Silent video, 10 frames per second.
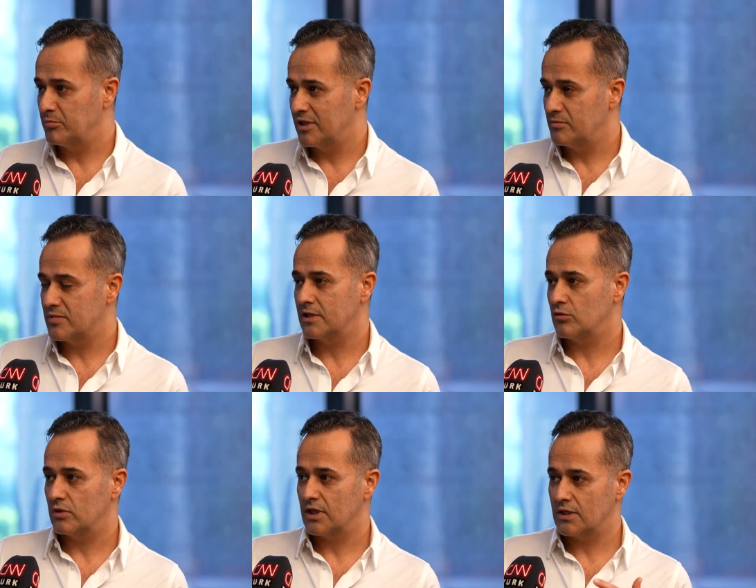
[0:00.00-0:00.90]
Bilimsel
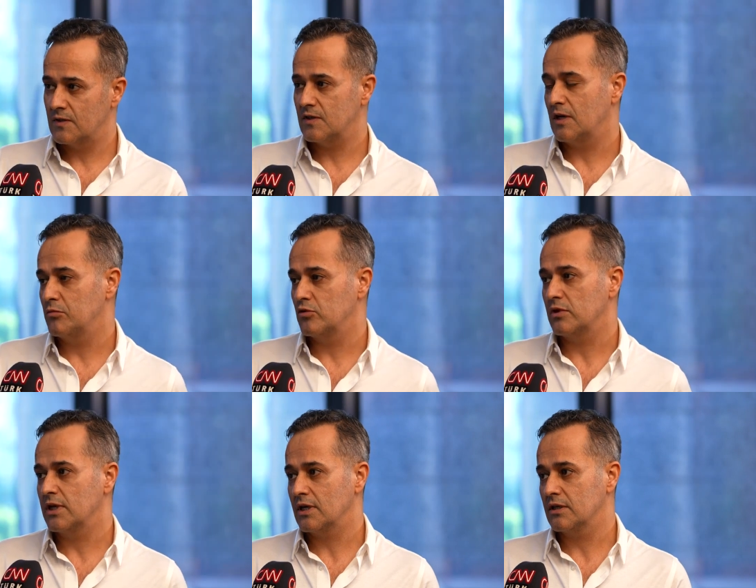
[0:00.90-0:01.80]
olarak, kitabi
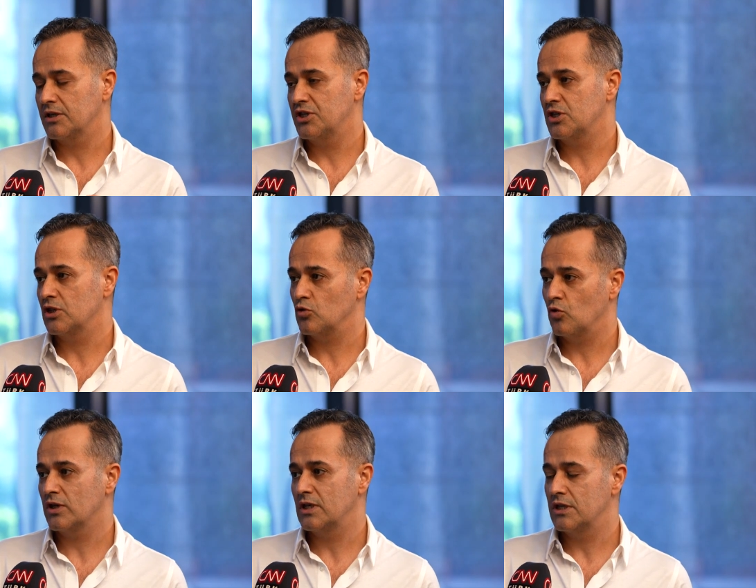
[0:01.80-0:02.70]
olarak kişinin
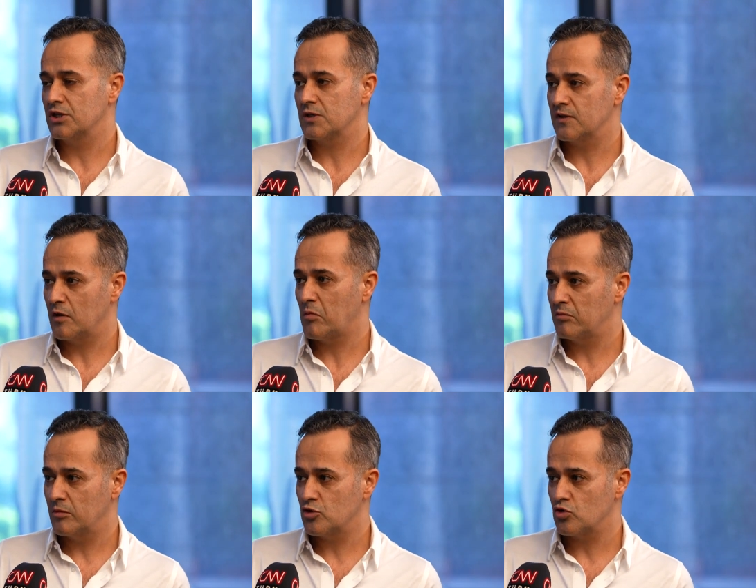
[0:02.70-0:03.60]
17 yaşını
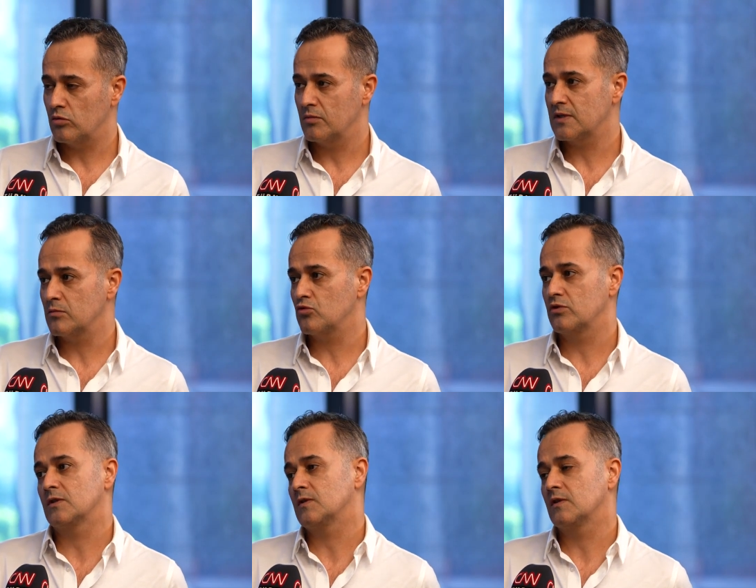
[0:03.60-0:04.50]
tamamlamış olması
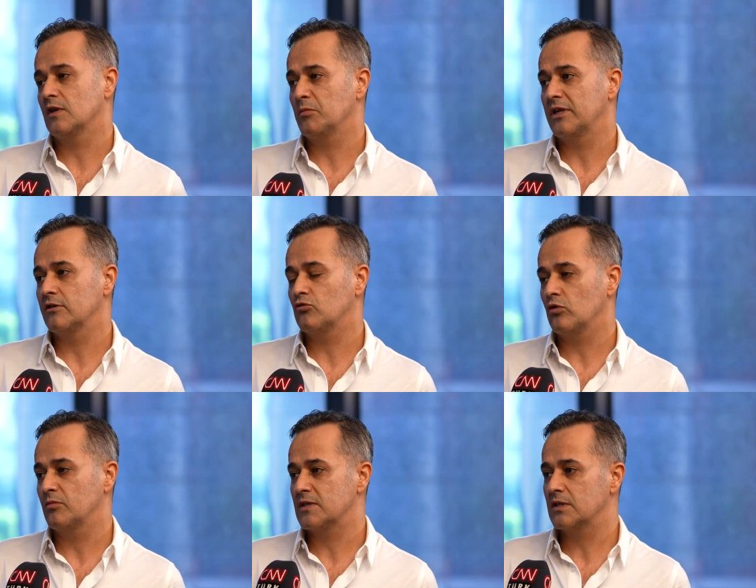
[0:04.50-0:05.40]
burun estetiği ameliyatı
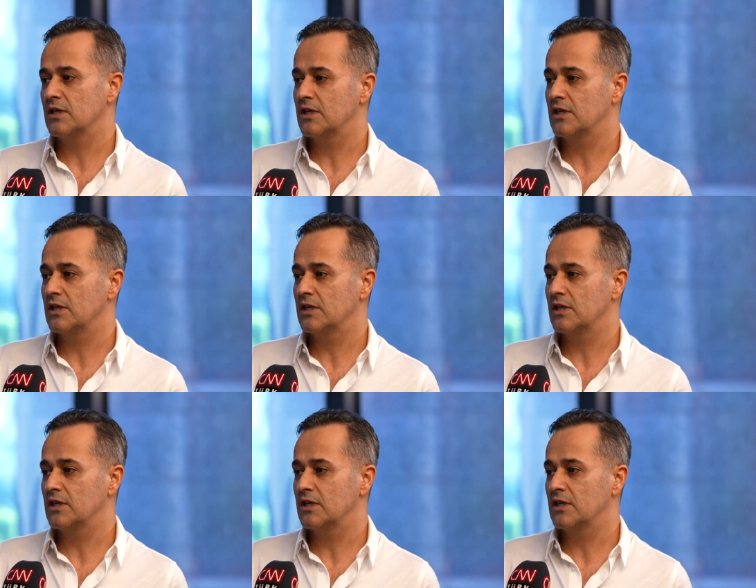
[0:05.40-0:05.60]
olmasına